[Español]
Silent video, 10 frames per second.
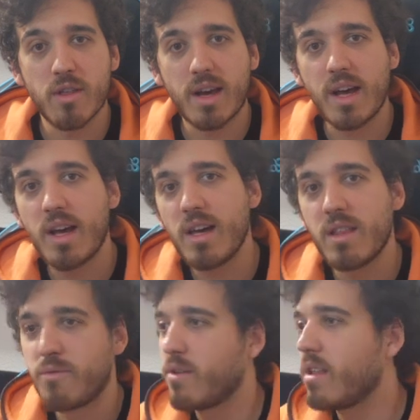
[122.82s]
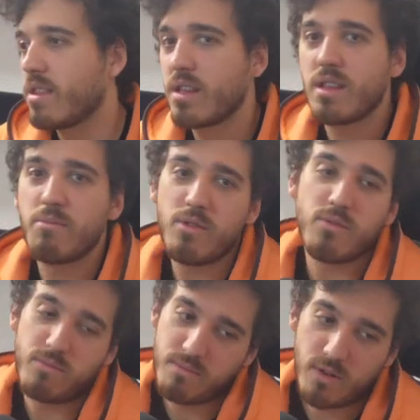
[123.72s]
de cajas y diferentes tipos,
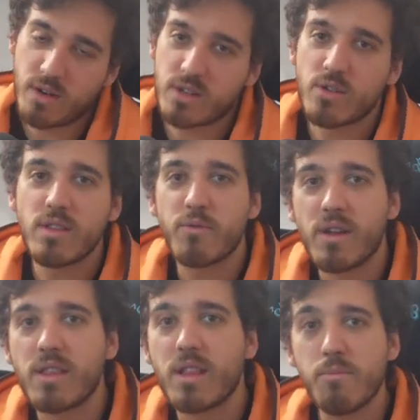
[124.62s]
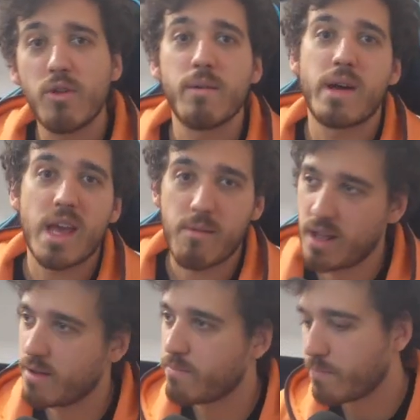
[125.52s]
lo que son diferentes tipos de variables.